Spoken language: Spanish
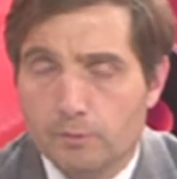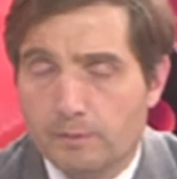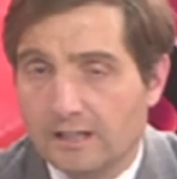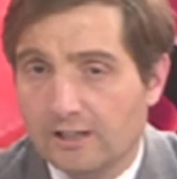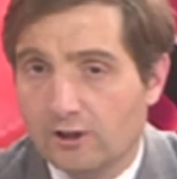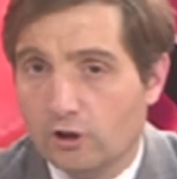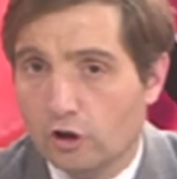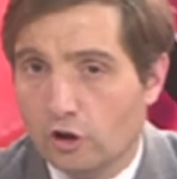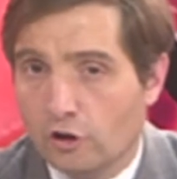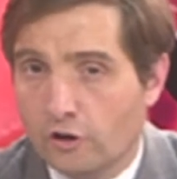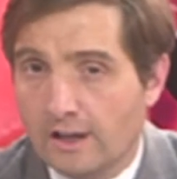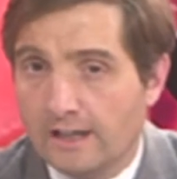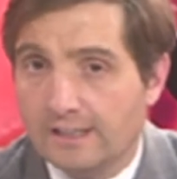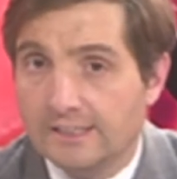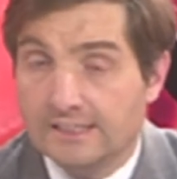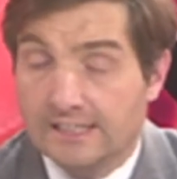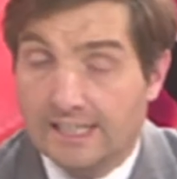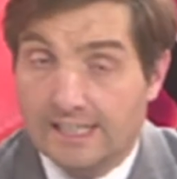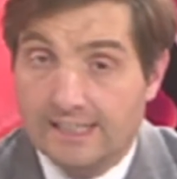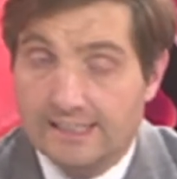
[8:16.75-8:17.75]
Partido
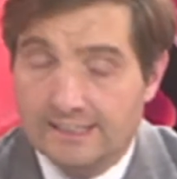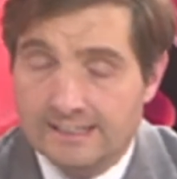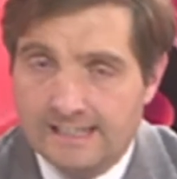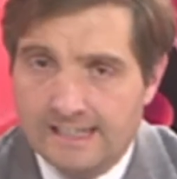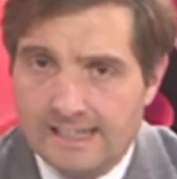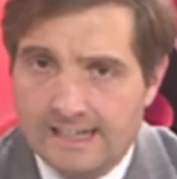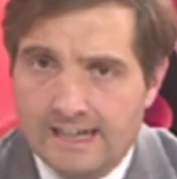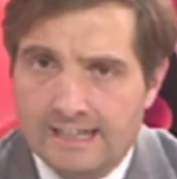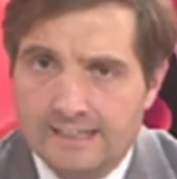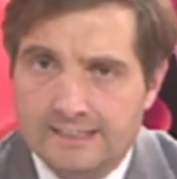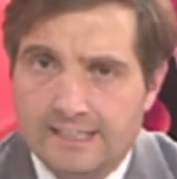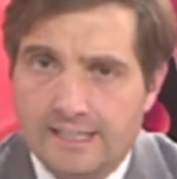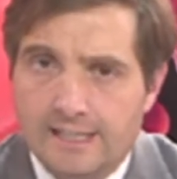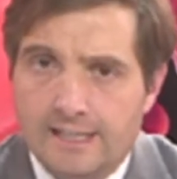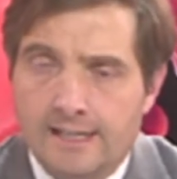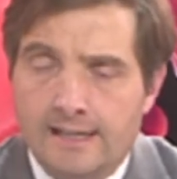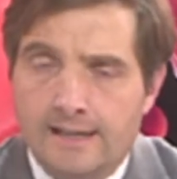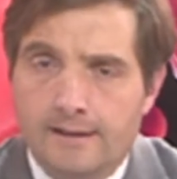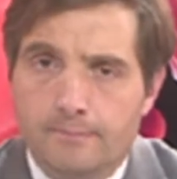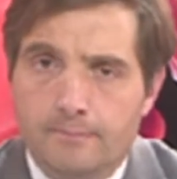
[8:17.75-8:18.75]
Socialista y
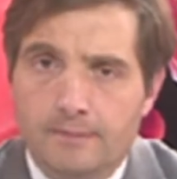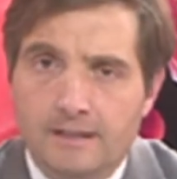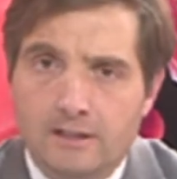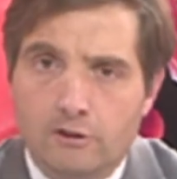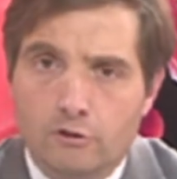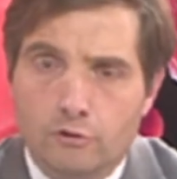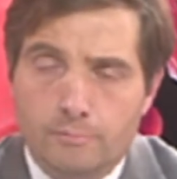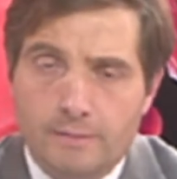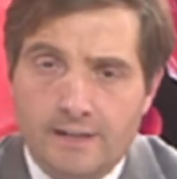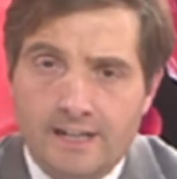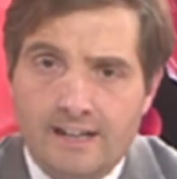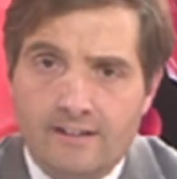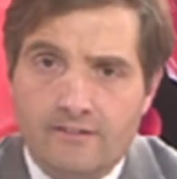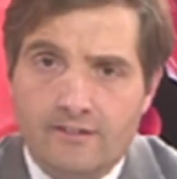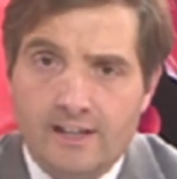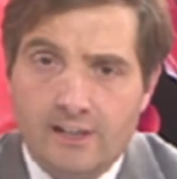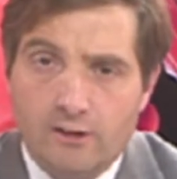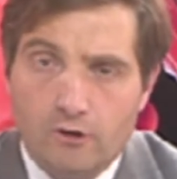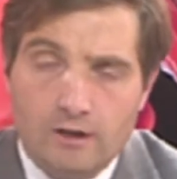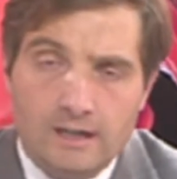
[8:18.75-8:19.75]
EH Bildu para
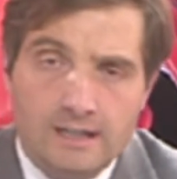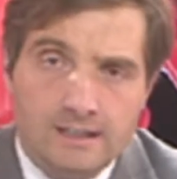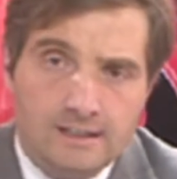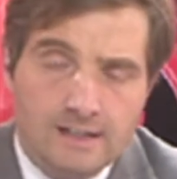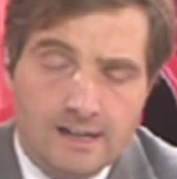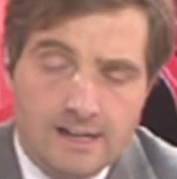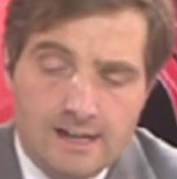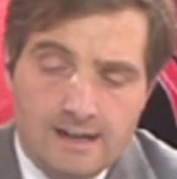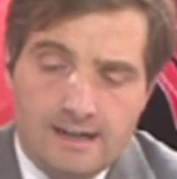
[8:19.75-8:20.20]
derogar